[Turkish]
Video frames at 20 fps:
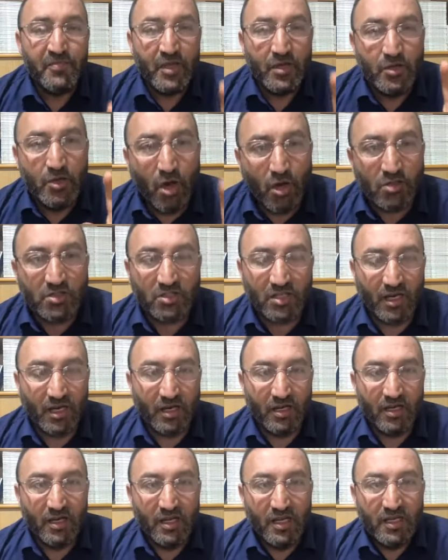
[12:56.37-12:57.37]
Yoksa
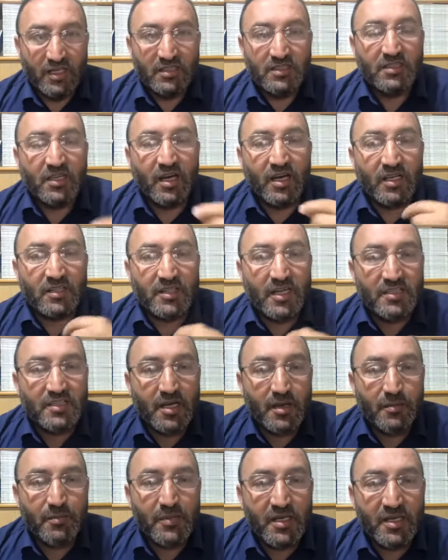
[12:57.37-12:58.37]

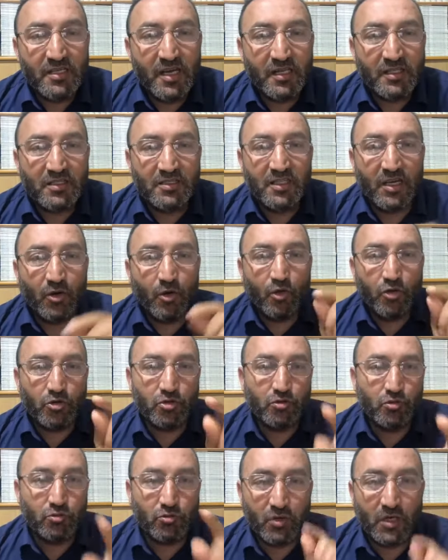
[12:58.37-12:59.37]
sadece midenize oruç
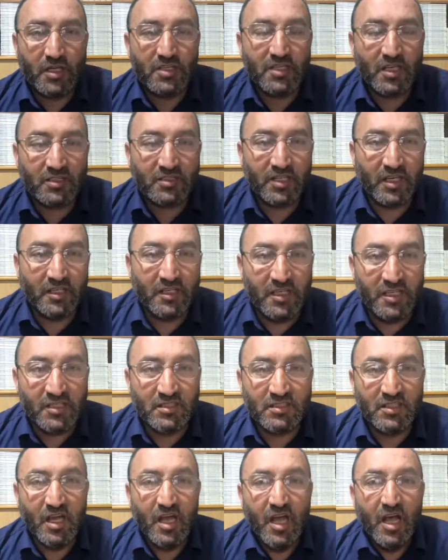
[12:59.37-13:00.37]

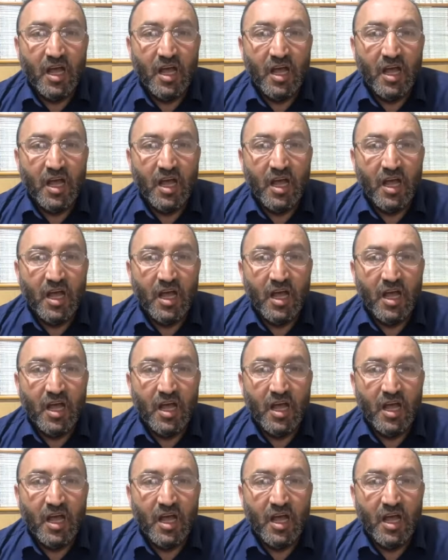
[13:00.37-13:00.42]
tutturacaksanız